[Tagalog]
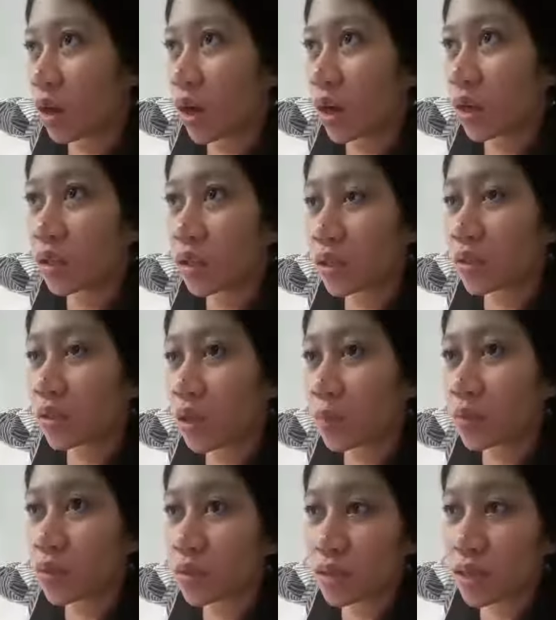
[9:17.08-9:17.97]
ang,
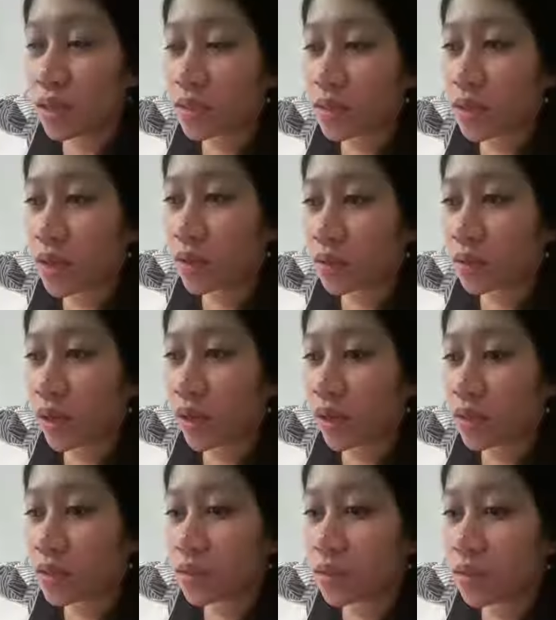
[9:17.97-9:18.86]
tapos kasi ano
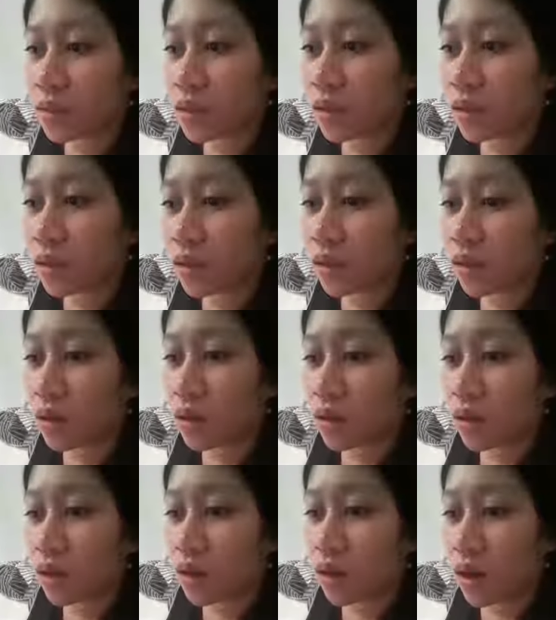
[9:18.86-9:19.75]
guys,
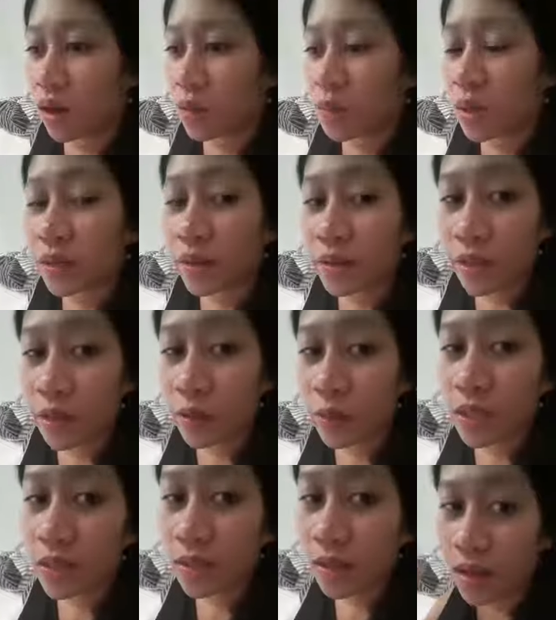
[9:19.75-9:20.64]
uh,
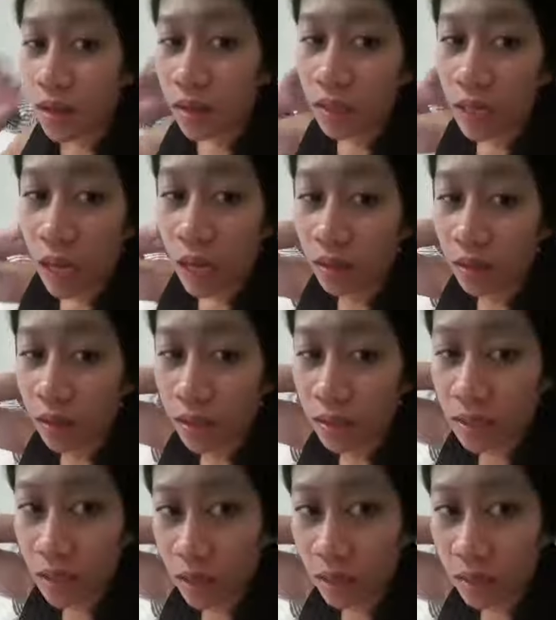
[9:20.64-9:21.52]
magre-request ka lang lagi
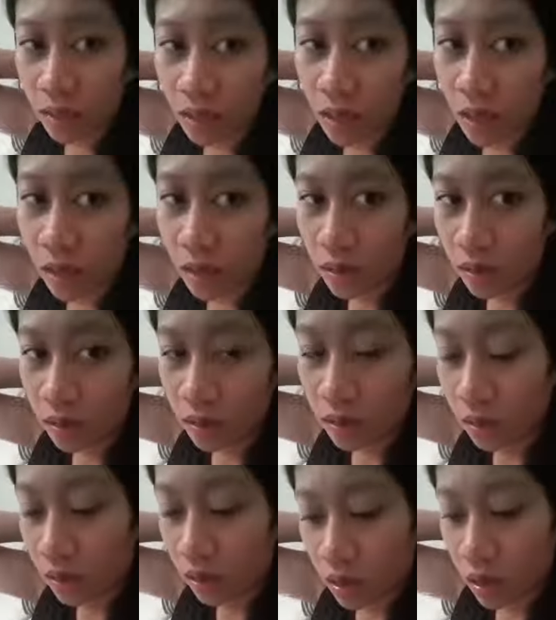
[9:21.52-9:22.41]
sa kanila.
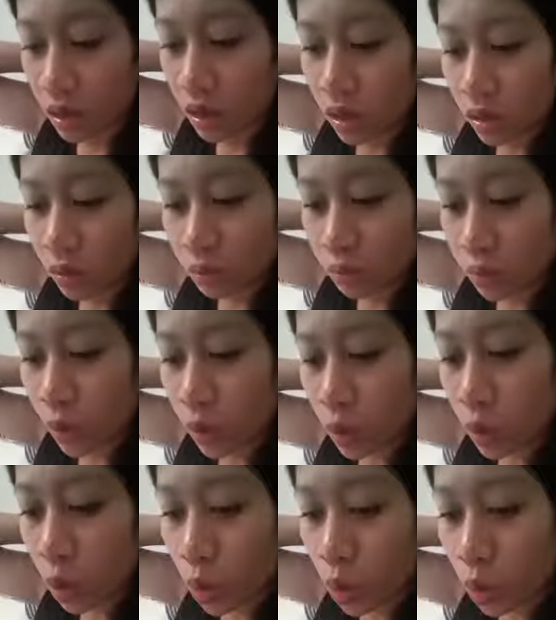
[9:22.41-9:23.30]

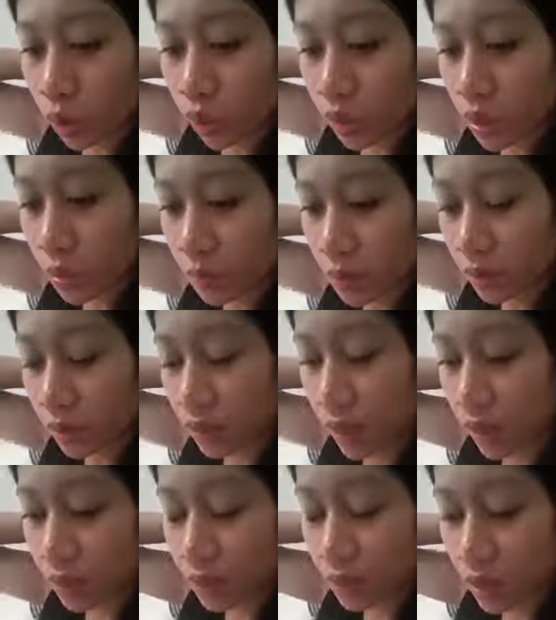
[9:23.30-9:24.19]
Pero okay naman
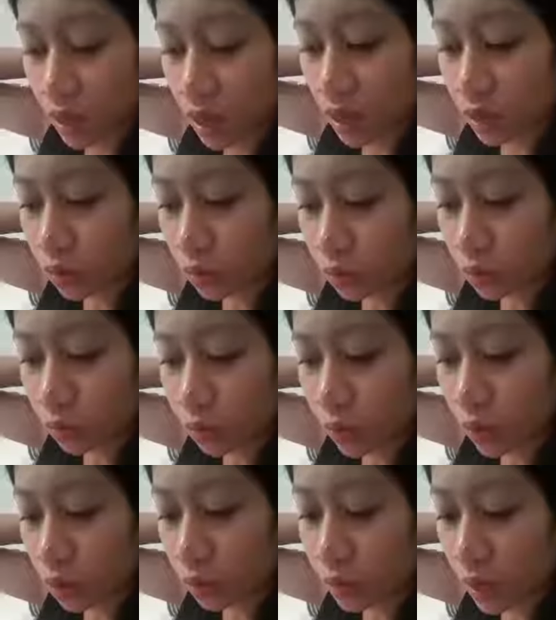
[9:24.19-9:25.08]
guys sa ano.
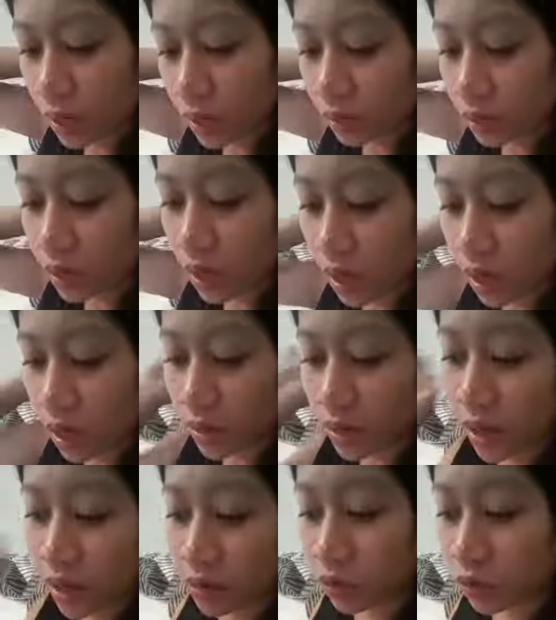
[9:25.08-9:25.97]
Pero parang na,
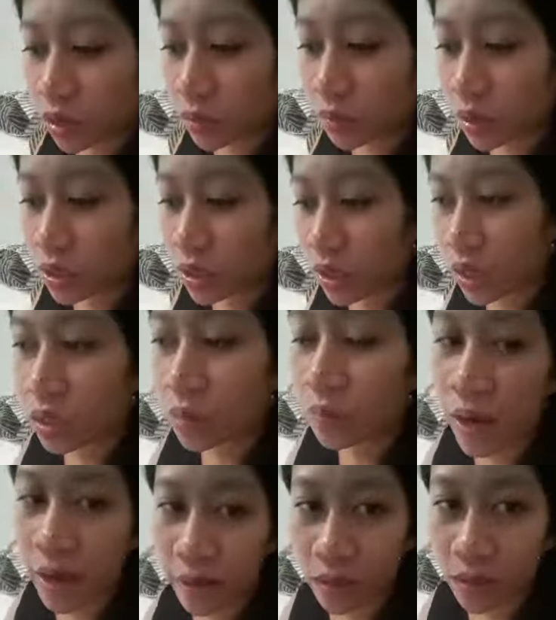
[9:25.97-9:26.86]
na ano ko naman siya,
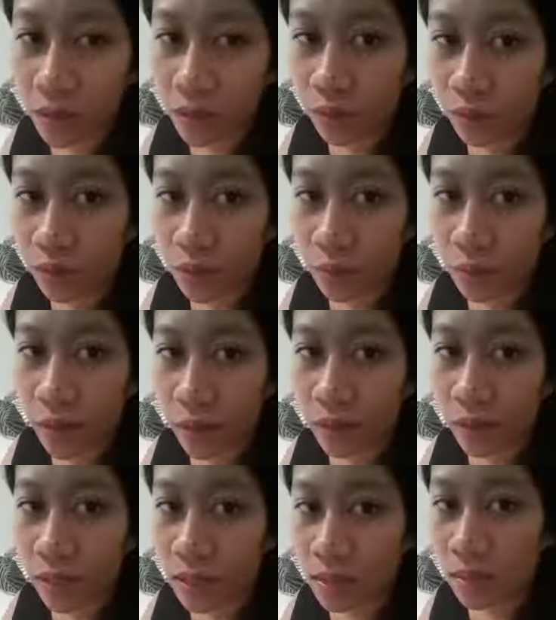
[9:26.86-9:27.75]
na-manage ko
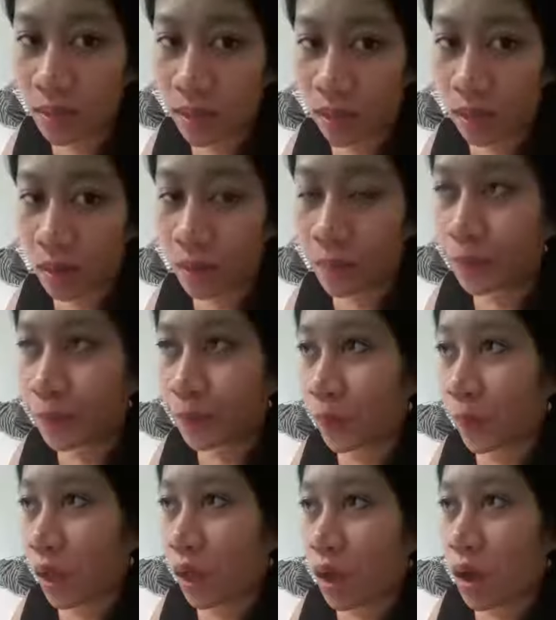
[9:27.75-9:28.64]
naman kasi
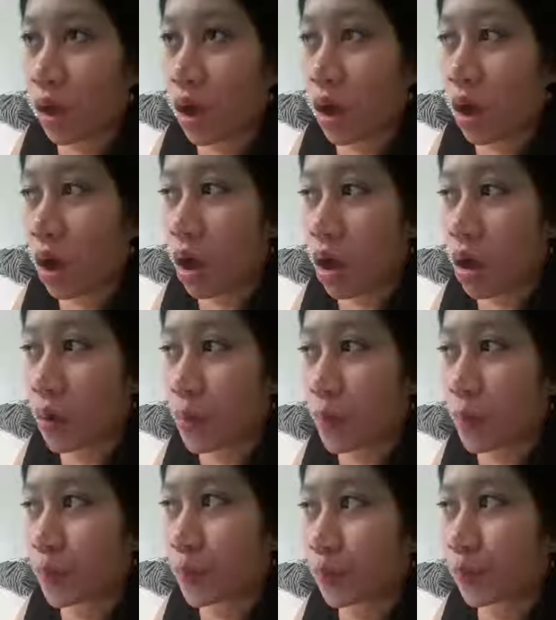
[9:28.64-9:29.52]

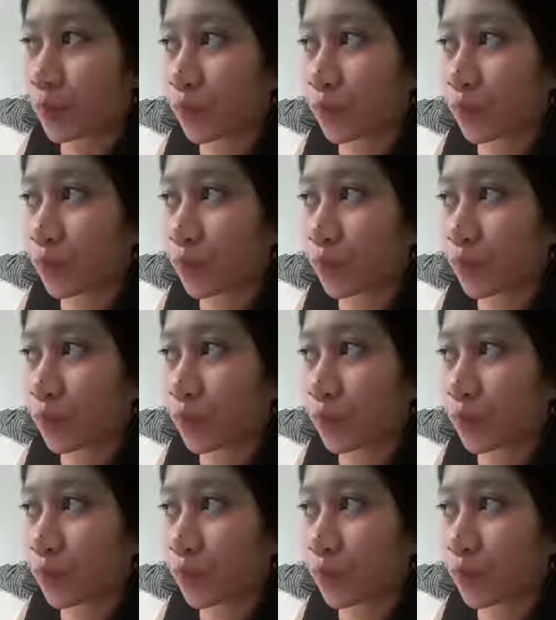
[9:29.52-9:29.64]
um,